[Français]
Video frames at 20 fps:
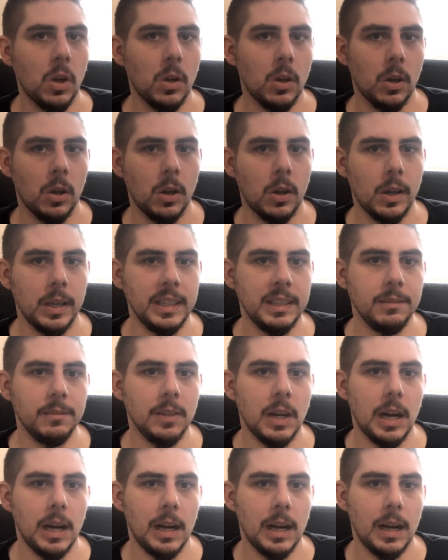euh, il,
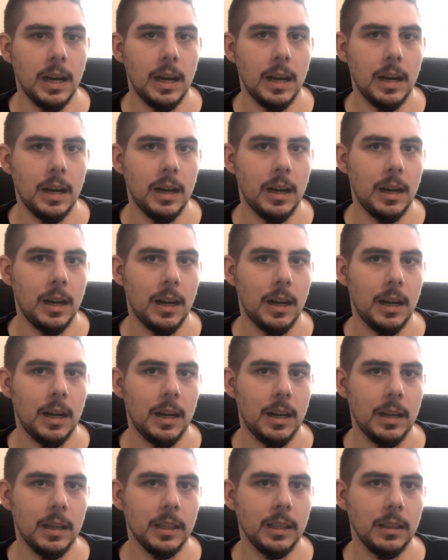
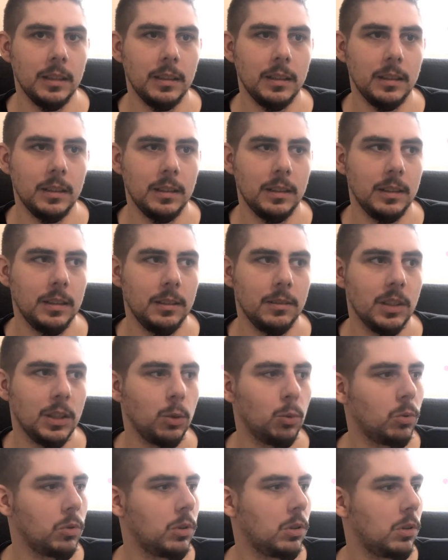va, il va
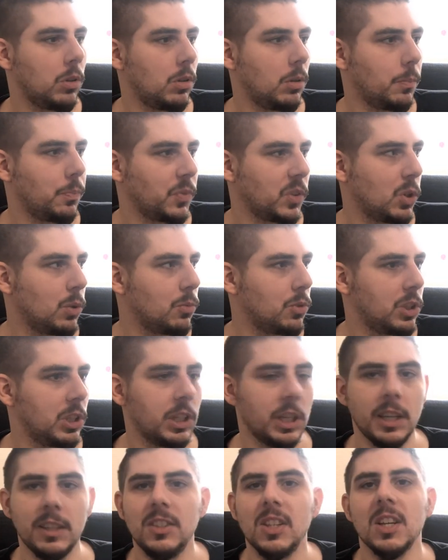donc euh, comment
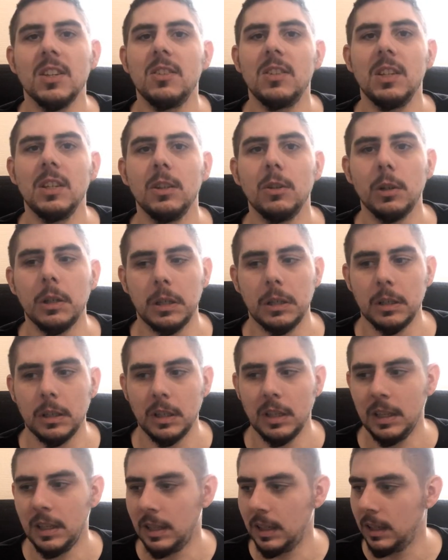dire, exercer,
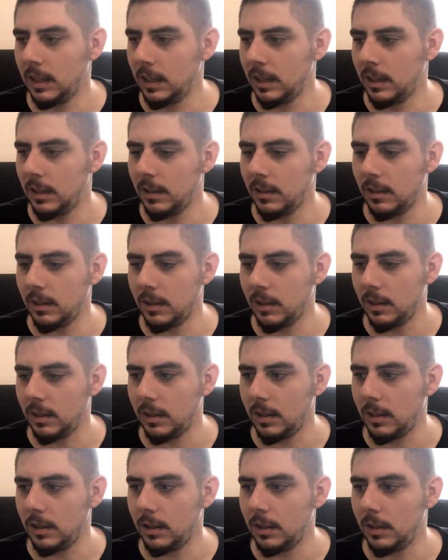euh,
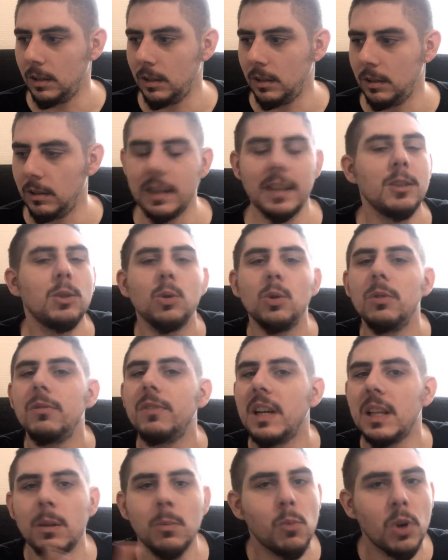la zone
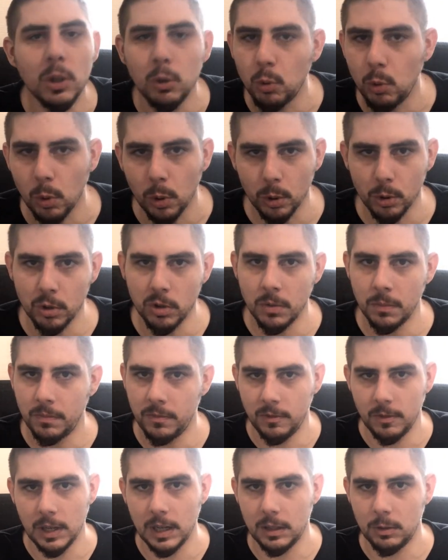va être moins douloureuse.
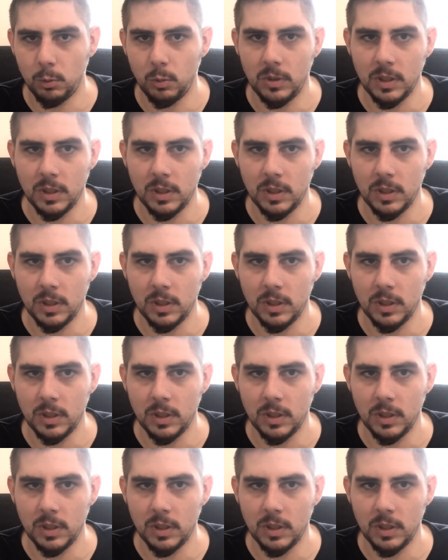Voilà, tout